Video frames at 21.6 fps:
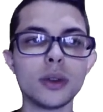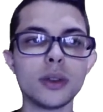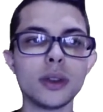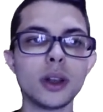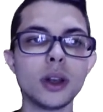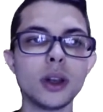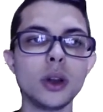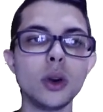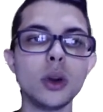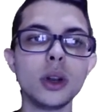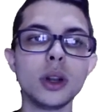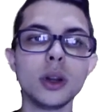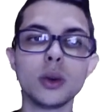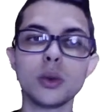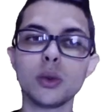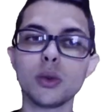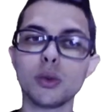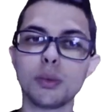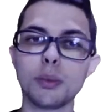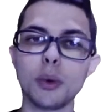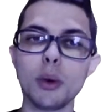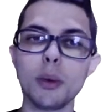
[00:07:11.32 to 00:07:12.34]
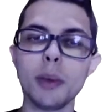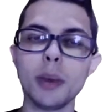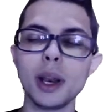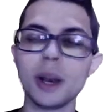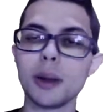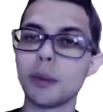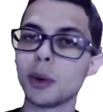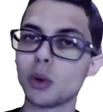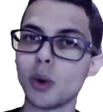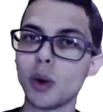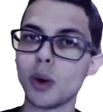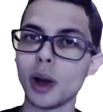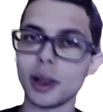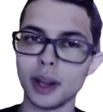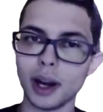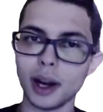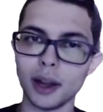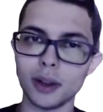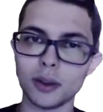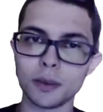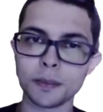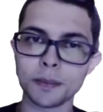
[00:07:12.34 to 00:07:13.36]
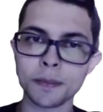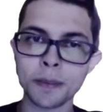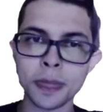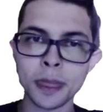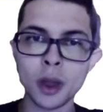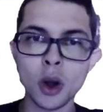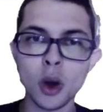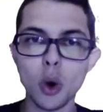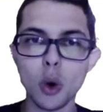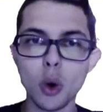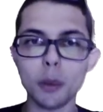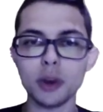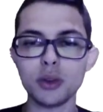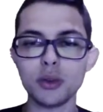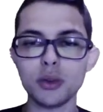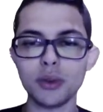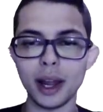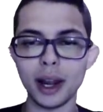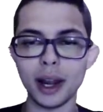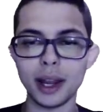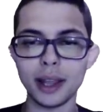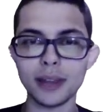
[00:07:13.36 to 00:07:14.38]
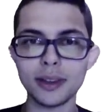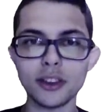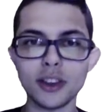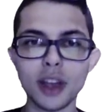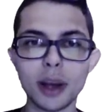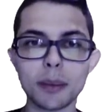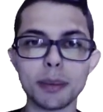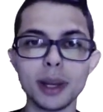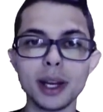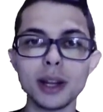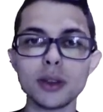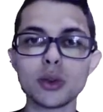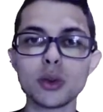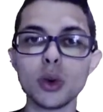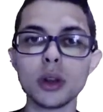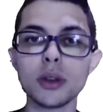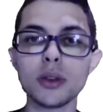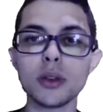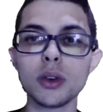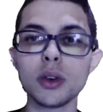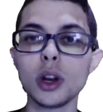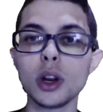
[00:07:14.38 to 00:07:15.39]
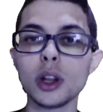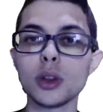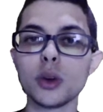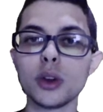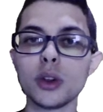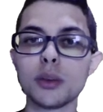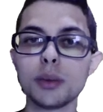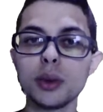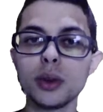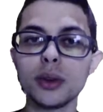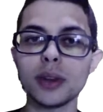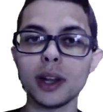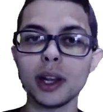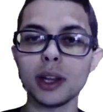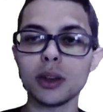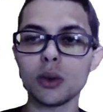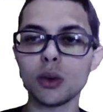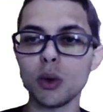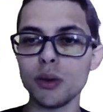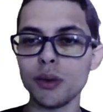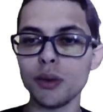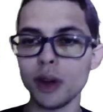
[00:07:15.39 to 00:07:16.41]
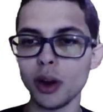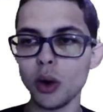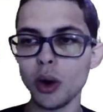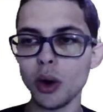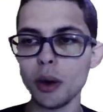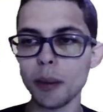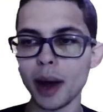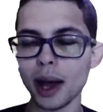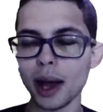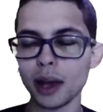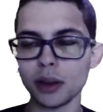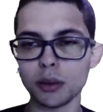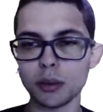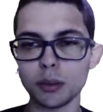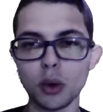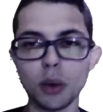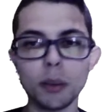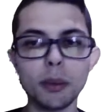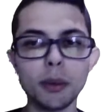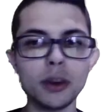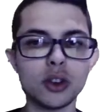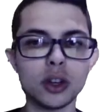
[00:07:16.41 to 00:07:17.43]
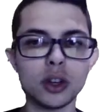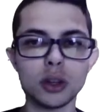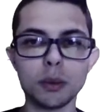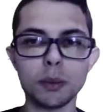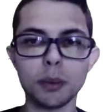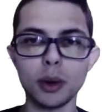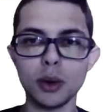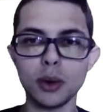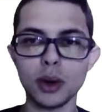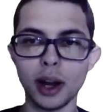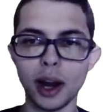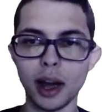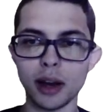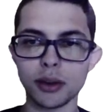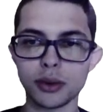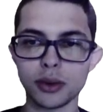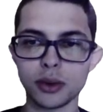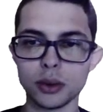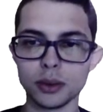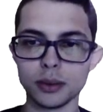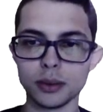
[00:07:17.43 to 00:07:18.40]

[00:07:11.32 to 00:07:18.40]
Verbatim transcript: kN por milímetro quadrado, uma diferença de apenas 2,2% com o valor máximo obtido pelo gráfico.